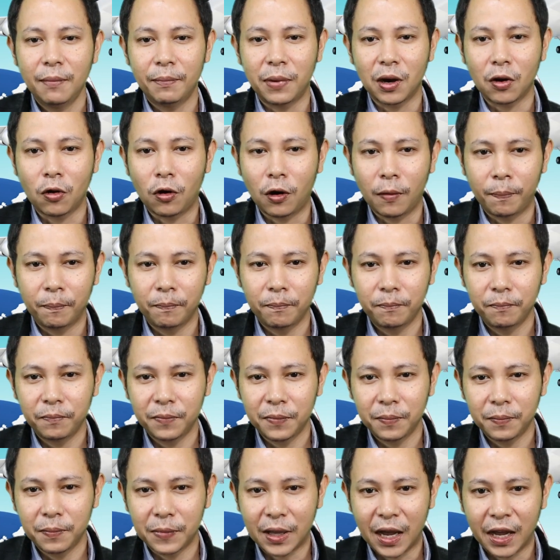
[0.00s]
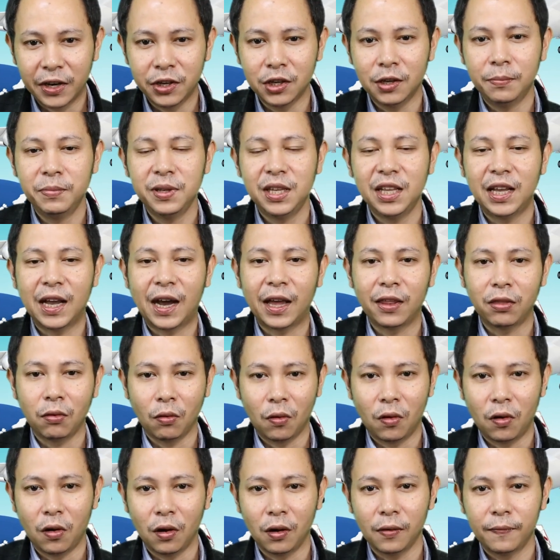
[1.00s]
ประกอบการเดินพิธีการ
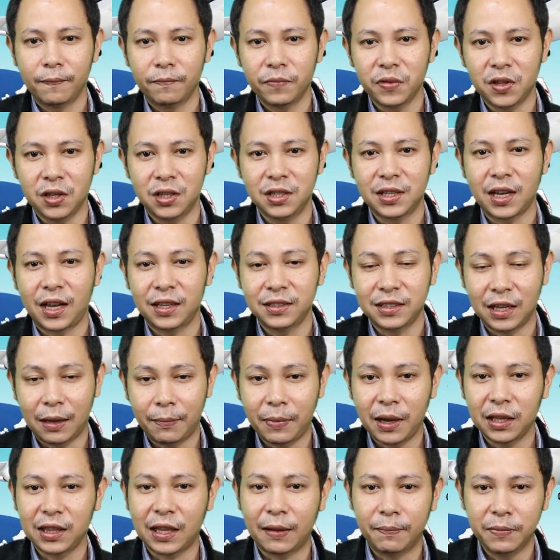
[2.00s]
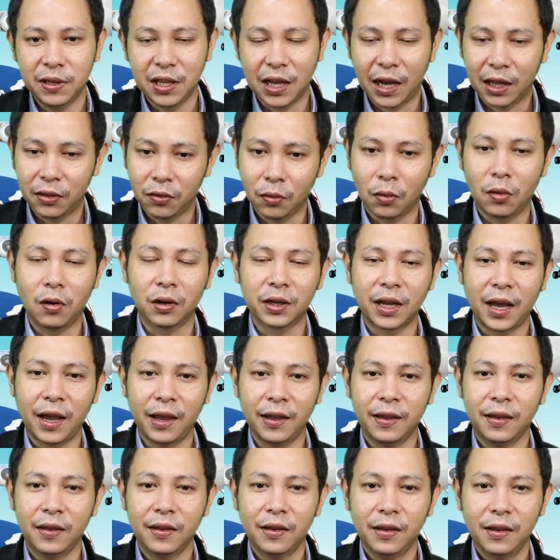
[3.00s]
ส่งออกถึงจะสามารถทำพิธีการส่งออกได้
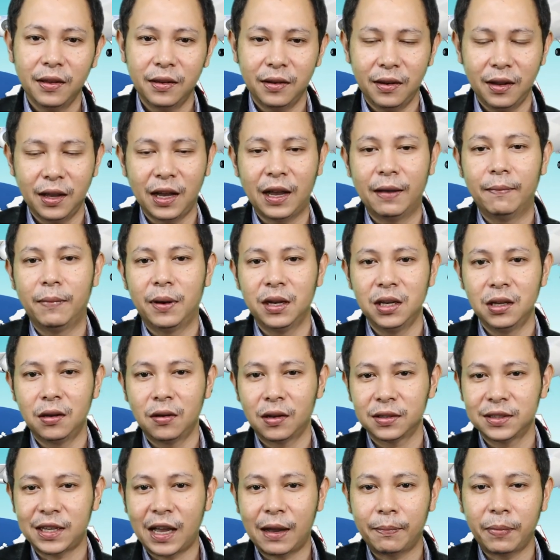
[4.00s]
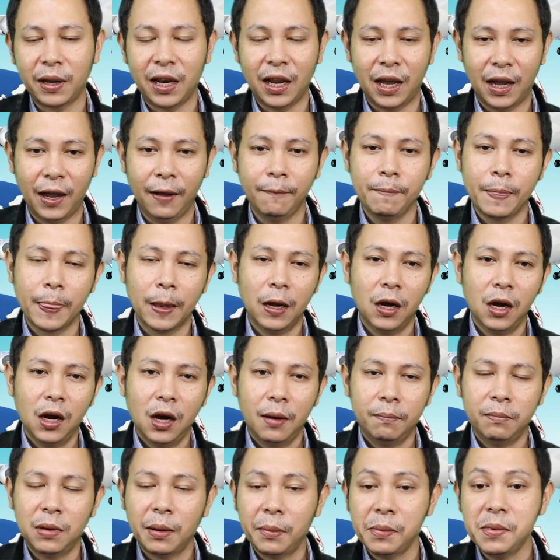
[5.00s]
นะครับอันนี้ก็สร้างปัญหา
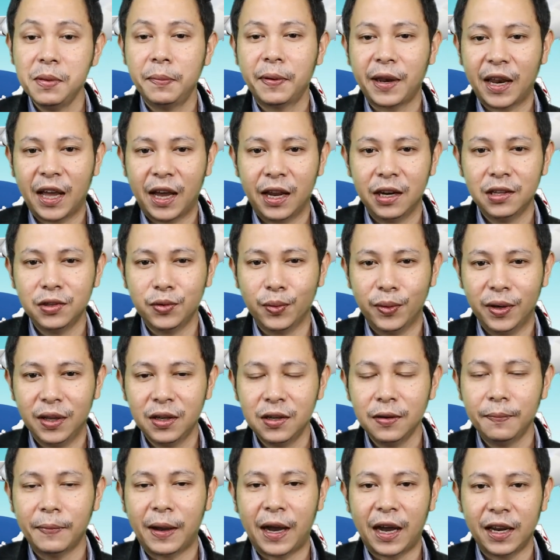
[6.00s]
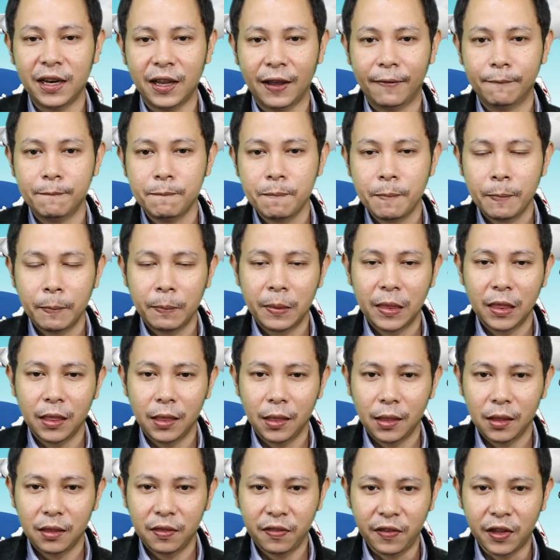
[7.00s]
เมื่อมีปัญหาในจุดนี้ขึ้นมาเนี่ย
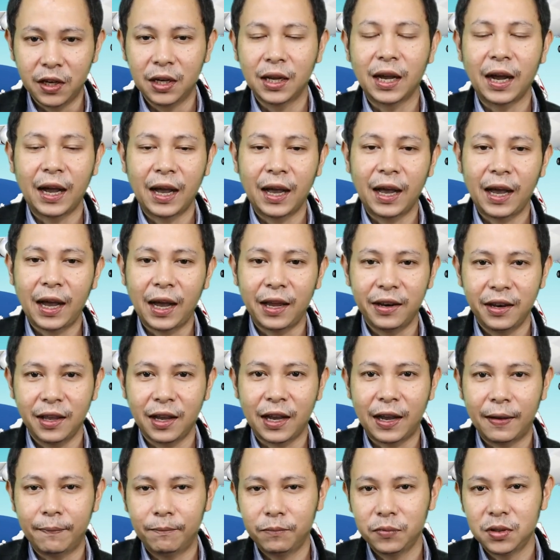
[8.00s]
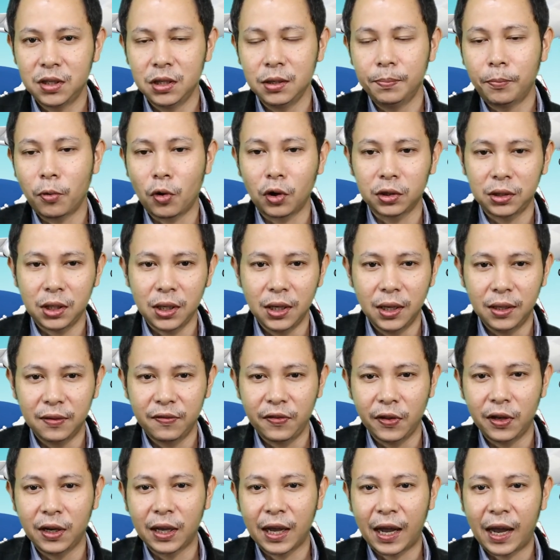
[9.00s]
สินค้านะครับคือปกติ
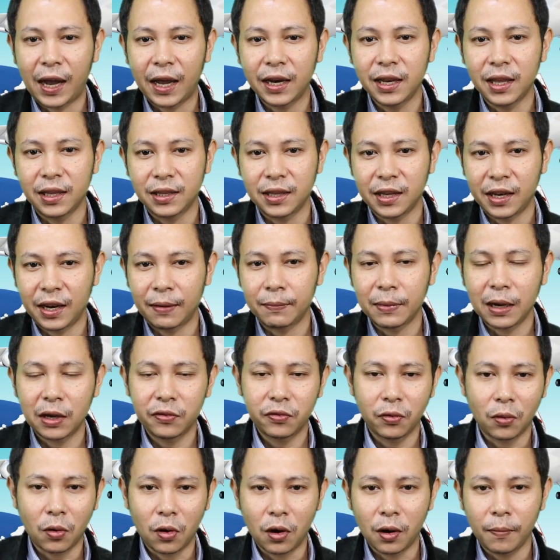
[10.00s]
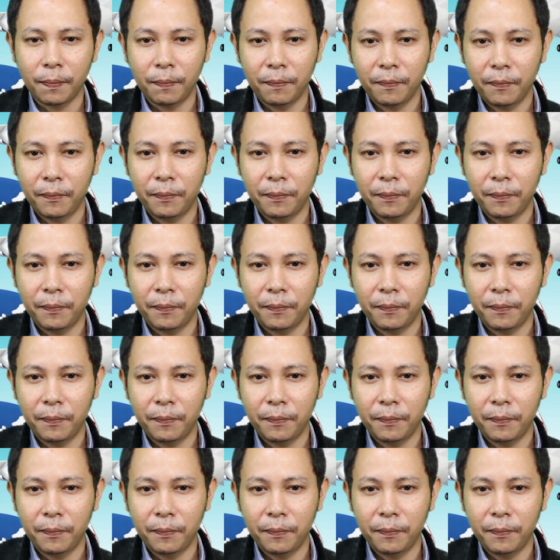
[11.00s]
สินค้าเนี่ยจะนำเข้าส่งออก